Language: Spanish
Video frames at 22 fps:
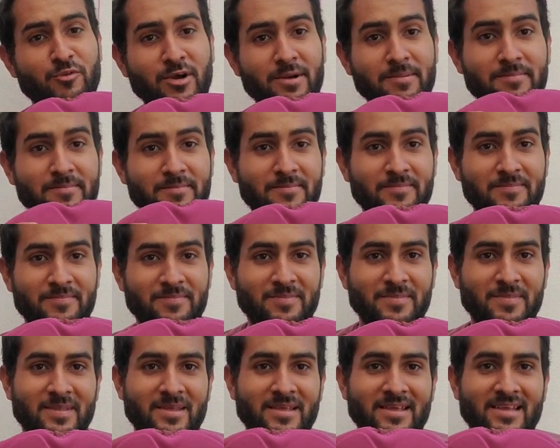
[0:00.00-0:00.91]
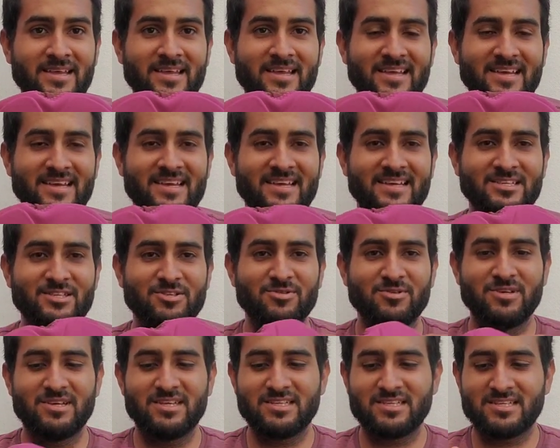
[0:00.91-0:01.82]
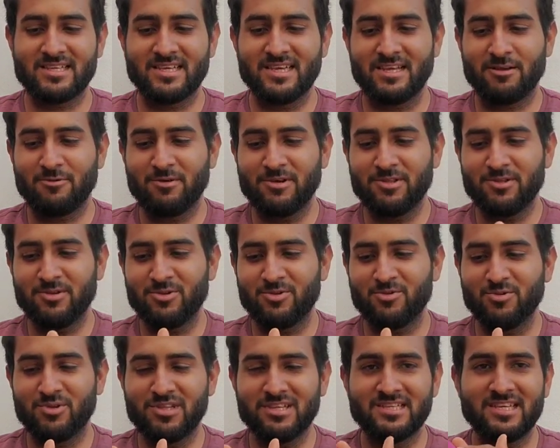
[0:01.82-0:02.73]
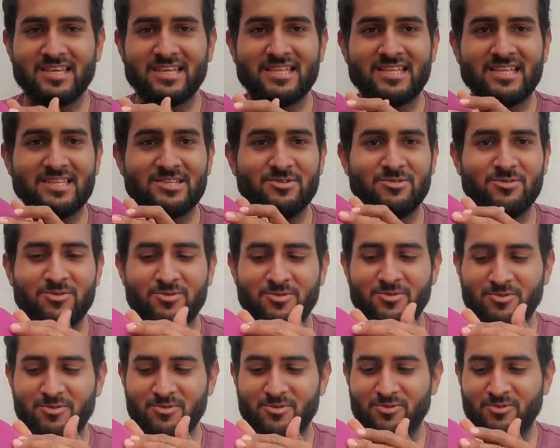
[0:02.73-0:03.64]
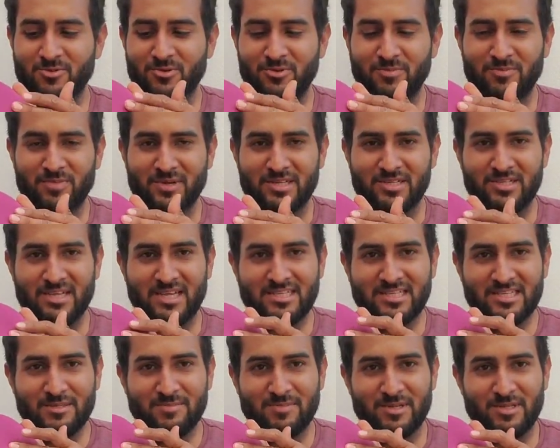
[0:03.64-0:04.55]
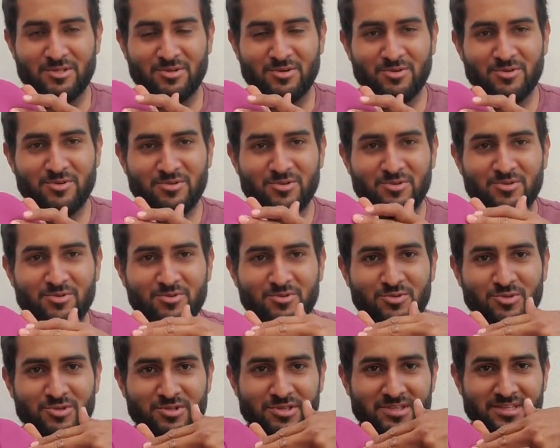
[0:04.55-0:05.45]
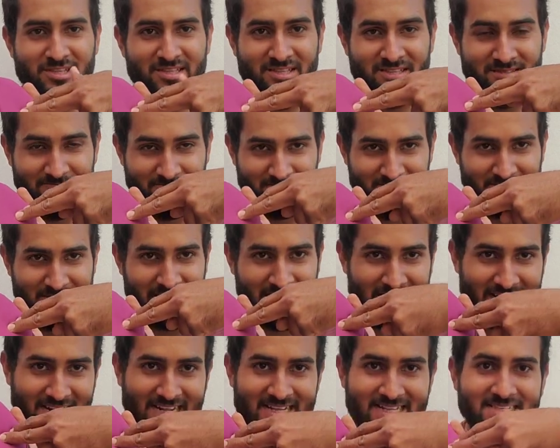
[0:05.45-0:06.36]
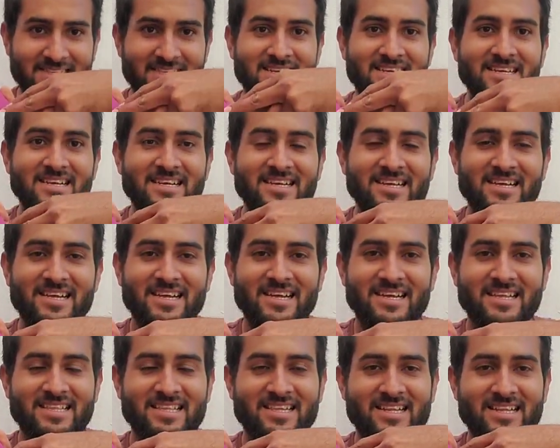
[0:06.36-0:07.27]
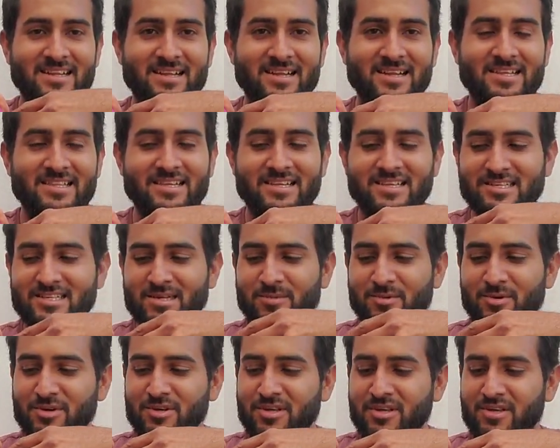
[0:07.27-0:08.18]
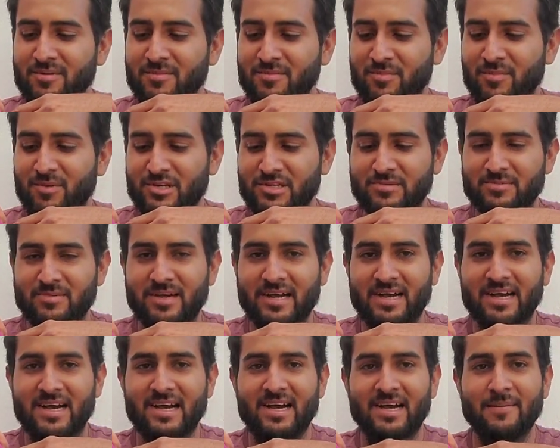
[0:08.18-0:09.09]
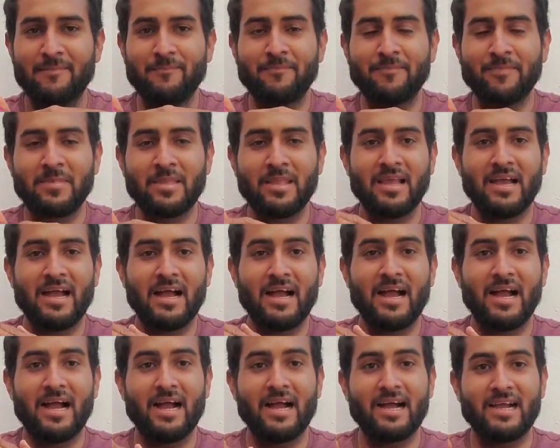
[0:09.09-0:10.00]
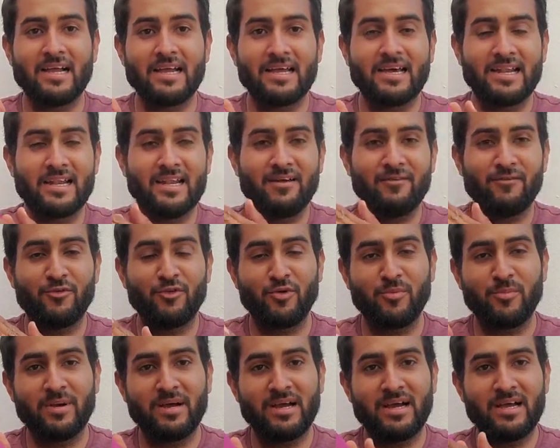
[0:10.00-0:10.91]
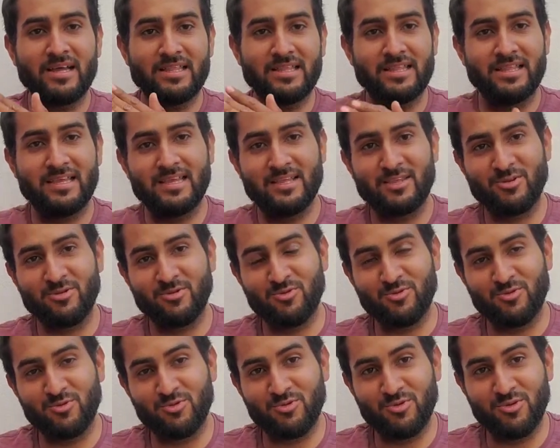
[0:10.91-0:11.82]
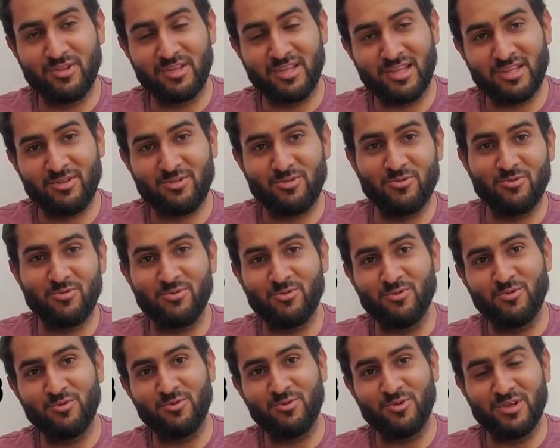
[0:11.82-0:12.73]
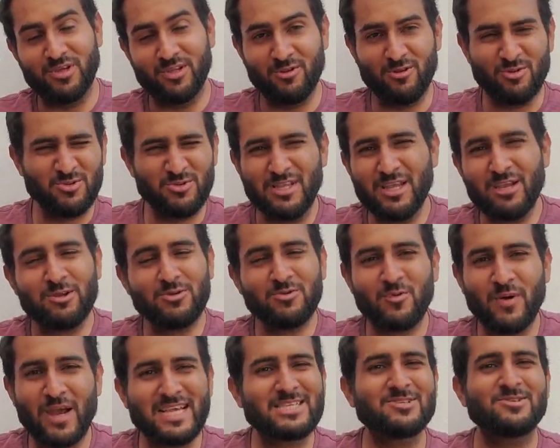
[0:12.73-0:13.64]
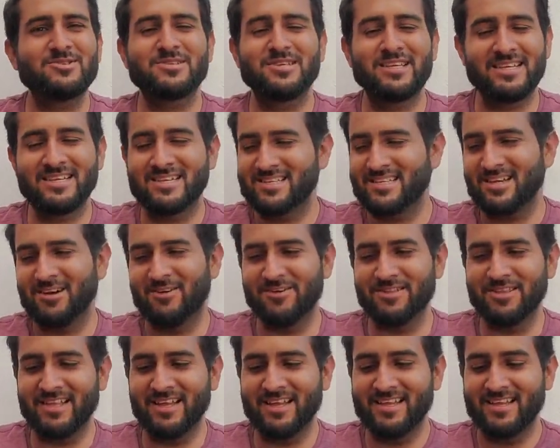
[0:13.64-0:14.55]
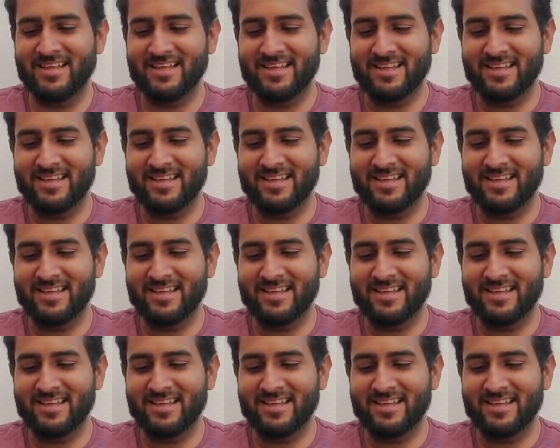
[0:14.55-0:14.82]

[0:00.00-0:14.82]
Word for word: foam. Esto es que cuando tú te sientas o, haces presión con tus nalgas en el, en el chamoy, pues va a agarrar la forma de, tu, de, los, de los huesos de esa onda.